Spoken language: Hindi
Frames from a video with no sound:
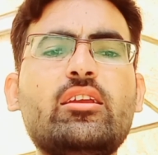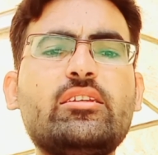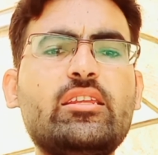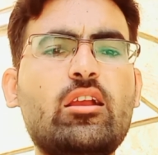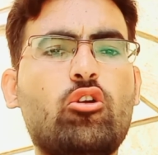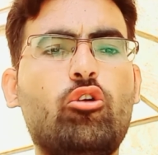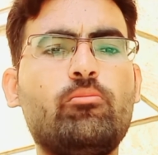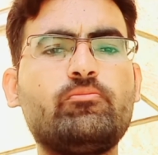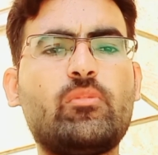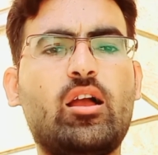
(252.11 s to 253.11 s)
इन ये
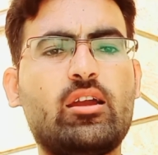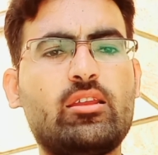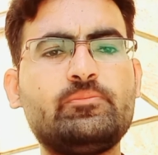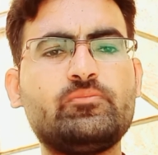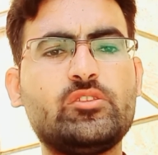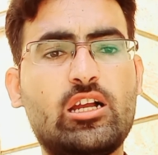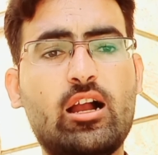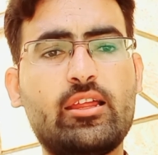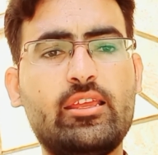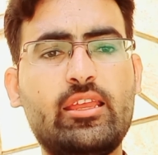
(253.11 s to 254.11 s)
कौम अगर
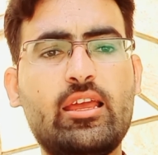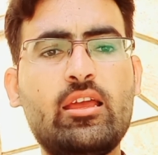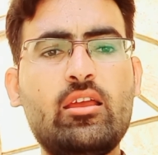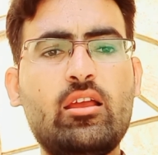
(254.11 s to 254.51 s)
जाग रही है